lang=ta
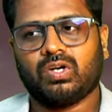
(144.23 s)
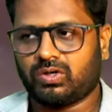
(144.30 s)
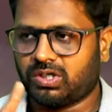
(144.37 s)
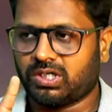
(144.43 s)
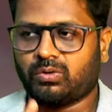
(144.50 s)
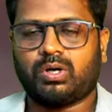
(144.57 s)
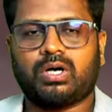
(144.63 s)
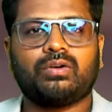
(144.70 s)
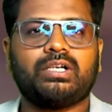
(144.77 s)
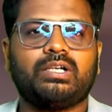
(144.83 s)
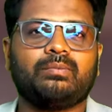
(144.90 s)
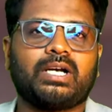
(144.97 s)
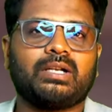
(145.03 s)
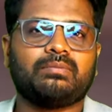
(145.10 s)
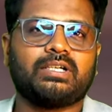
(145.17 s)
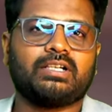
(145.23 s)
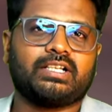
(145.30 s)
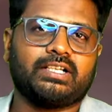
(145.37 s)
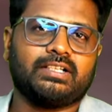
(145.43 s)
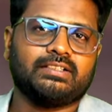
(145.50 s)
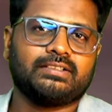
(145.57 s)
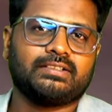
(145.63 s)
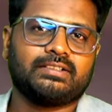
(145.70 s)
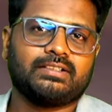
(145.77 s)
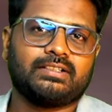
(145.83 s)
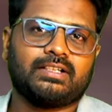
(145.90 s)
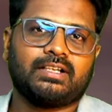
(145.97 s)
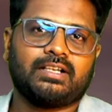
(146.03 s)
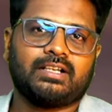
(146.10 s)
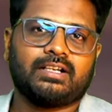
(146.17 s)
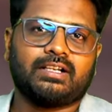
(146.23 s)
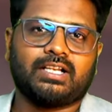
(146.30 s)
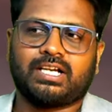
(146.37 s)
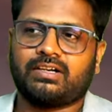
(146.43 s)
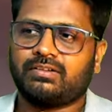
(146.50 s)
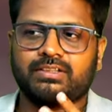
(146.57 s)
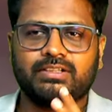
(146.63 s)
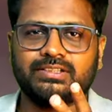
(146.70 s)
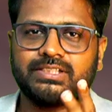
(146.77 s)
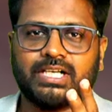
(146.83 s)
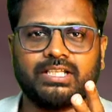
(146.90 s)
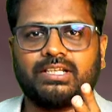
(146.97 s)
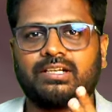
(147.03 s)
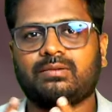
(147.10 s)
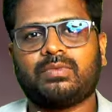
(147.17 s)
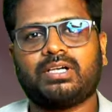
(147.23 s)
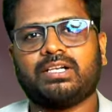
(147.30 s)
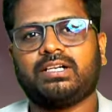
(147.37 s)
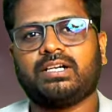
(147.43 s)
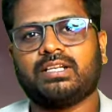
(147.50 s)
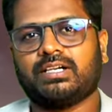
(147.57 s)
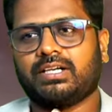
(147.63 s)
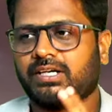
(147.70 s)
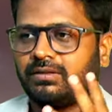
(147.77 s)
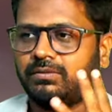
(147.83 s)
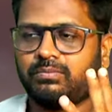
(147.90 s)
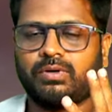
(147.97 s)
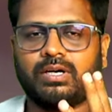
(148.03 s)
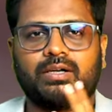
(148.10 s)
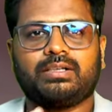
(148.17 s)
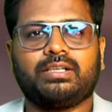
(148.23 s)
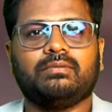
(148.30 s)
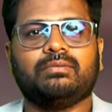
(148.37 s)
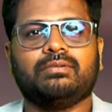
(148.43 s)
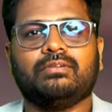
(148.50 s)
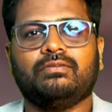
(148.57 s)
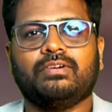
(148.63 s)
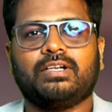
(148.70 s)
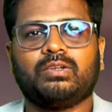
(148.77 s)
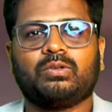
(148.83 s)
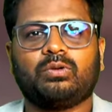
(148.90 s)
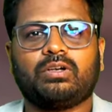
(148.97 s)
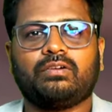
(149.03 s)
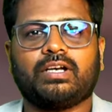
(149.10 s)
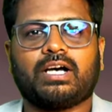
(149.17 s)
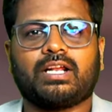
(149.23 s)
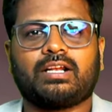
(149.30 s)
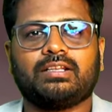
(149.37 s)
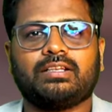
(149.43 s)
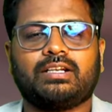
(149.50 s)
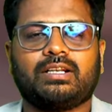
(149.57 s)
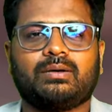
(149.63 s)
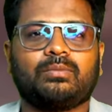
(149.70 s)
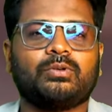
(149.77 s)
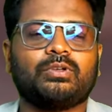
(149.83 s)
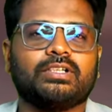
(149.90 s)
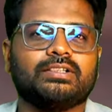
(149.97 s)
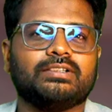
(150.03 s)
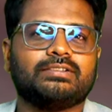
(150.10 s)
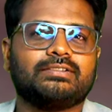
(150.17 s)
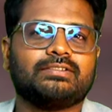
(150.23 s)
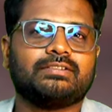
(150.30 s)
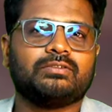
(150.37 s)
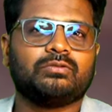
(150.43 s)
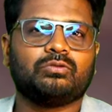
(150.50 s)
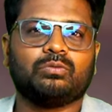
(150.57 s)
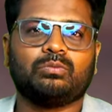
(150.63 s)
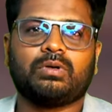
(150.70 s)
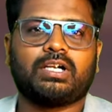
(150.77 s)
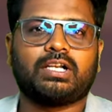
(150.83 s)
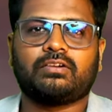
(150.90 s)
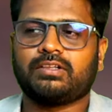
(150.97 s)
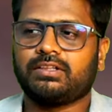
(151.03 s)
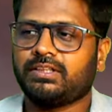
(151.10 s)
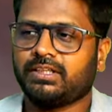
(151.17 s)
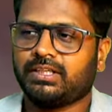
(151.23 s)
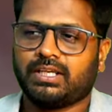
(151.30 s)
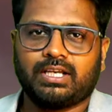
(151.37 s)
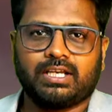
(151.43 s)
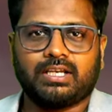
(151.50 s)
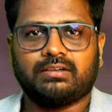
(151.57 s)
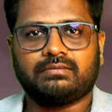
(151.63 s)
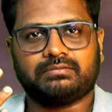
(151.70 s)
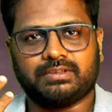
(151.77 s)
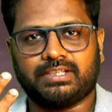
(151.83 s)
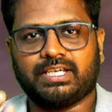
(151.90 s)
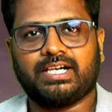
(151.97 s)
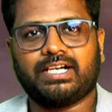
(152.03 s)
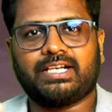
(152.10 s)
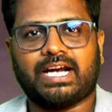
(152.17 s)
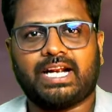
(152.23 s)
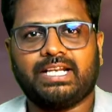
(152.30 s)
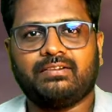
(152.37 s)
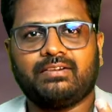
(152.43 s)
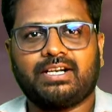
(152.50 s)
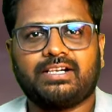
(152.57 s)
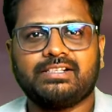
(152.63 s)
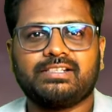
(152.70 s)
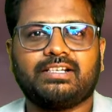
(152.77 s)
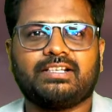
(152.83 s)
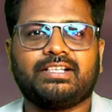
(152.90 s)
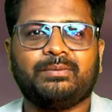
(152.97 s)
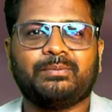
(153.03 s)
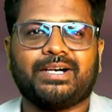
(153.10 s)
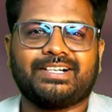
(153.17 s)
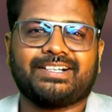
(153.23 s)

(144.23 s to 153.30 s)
நான் ஓவர் டிமாண்ட் பண்ணுறேன் நான் வந்து சாதாரணமாக இருக்கிறது கிடையாது அட்டி வெளுத்து விட்டுறேன் யாராக இருந்தாலும் நான் போட்டு சும்மாலாம் வந்து எங்கள் டேடியவே நான் அடிச்சிருக்கேன் தெரியுமா